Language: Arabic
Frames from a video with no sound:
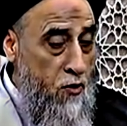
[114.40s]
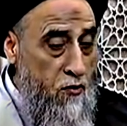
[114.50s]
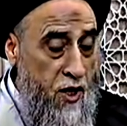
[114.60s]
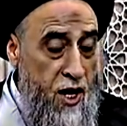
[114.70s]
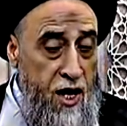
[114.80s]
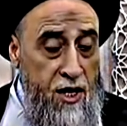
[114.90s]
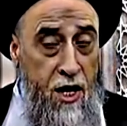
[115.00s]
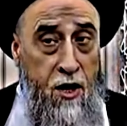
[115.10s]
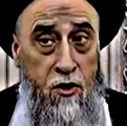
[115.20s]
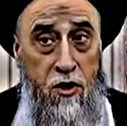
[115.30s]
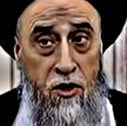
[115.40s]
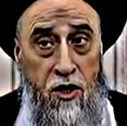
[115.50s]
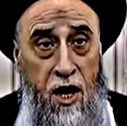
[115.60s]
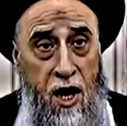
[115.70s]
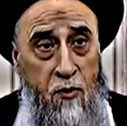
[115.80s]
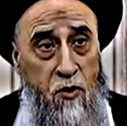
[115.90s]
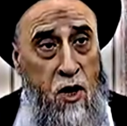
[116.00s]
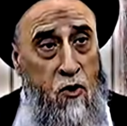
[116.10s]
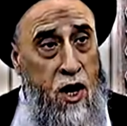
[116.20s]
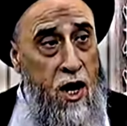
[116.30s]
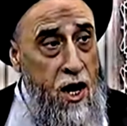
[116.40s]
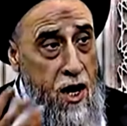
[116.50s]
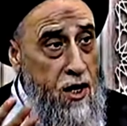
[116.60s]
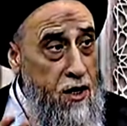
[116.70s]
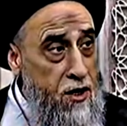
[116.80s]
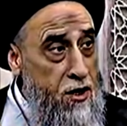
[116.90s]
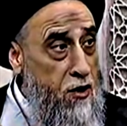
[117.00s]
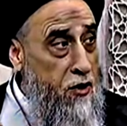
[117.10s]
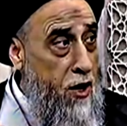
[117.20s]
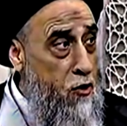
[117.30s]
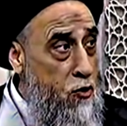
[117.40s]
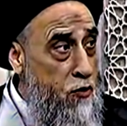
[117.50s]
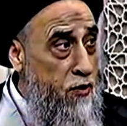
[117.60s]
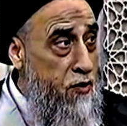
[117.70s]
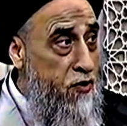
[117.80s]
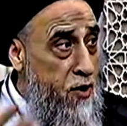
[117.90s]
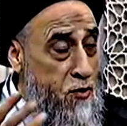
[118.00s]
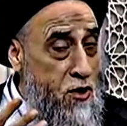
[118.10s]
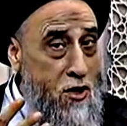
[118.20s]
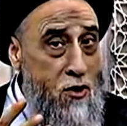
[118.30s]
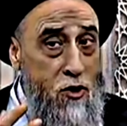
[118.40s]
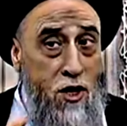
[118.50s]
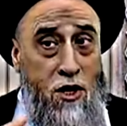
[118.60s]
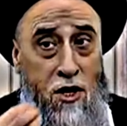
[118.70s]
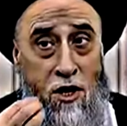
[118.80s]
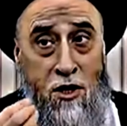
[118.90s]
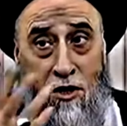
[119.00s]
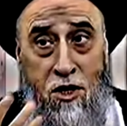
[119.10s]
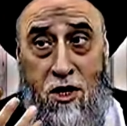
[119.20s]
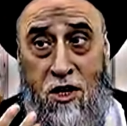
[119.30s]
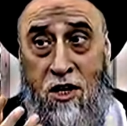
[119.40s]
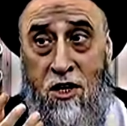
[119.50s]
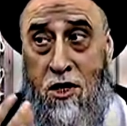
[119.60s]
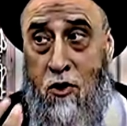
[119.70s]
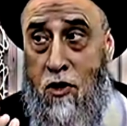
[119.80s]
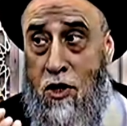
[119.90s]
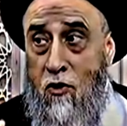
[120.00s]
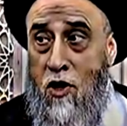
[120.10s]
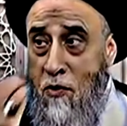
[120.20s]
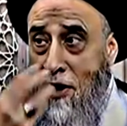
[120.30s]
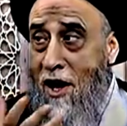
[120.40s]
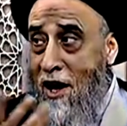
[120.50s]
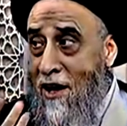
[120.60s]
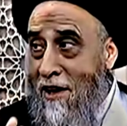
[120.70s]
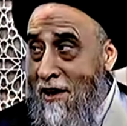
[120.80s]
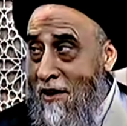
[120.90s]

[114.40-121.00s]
فكان يأخذ الطعام وهو حار يضعه في فمه ويحترق ينكوي ويبلعه